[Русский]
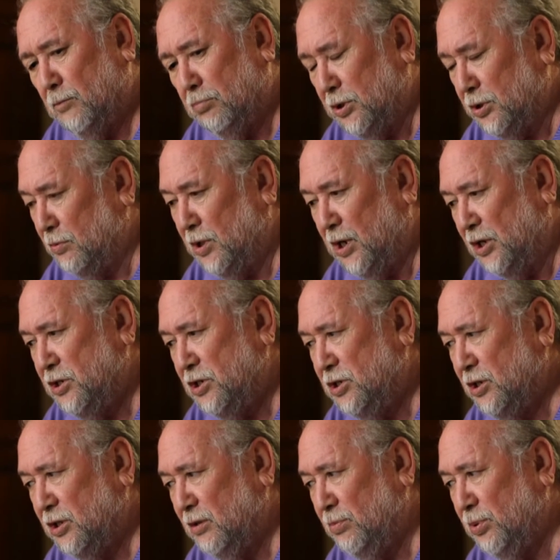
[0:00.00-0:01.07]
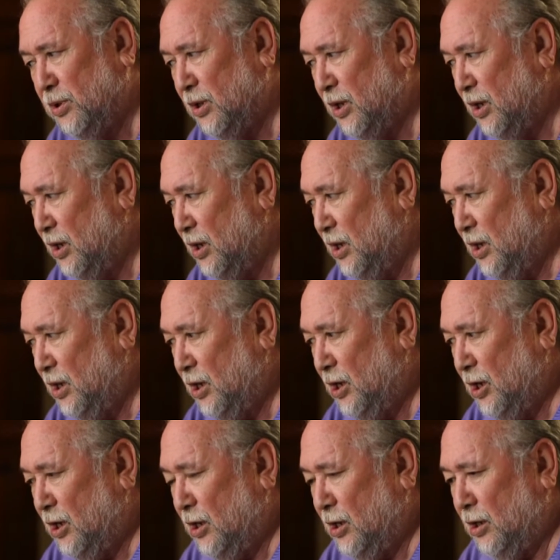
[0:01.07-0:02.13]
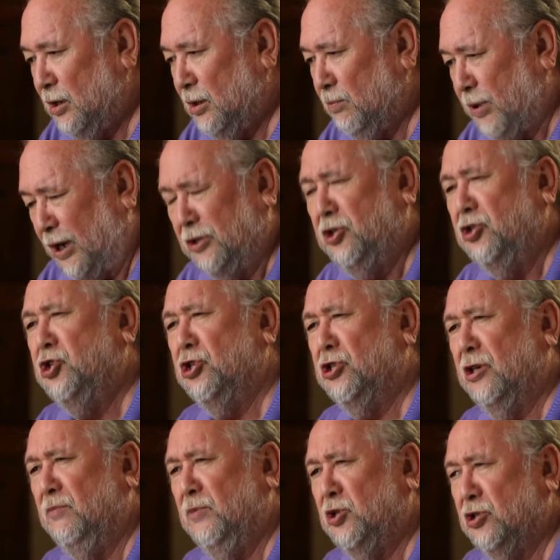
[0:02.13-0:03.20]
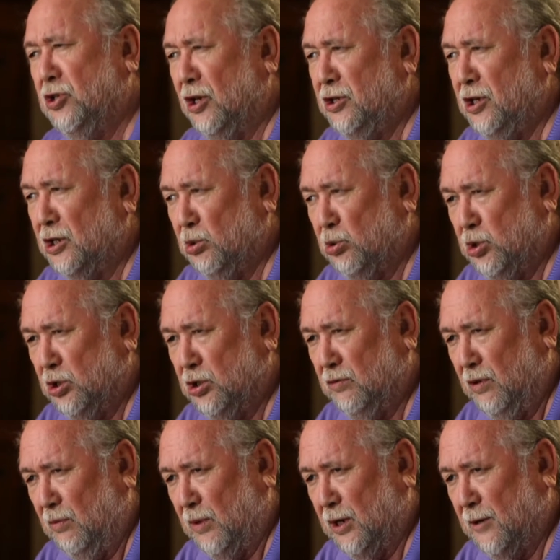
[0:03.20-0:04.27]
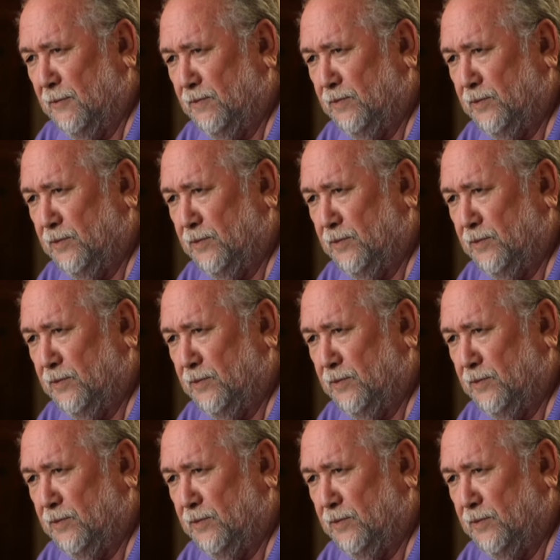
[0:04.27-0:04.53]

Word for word: Поэтому, конечно, это была практически мечта неосуществимая.